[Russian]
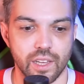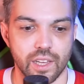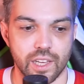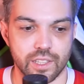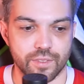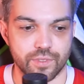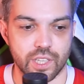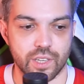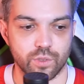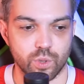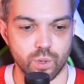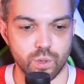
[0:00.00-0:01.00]
это все
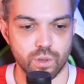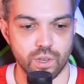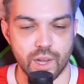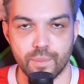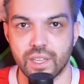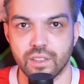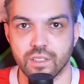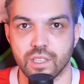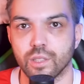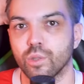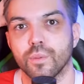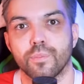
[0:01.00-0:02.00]
равно команда, за
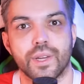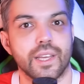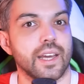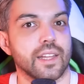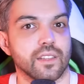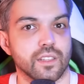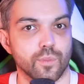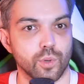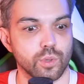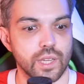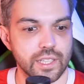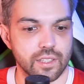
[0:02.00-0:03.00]
которой приятно
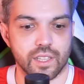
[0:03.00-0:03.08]
наблюдать.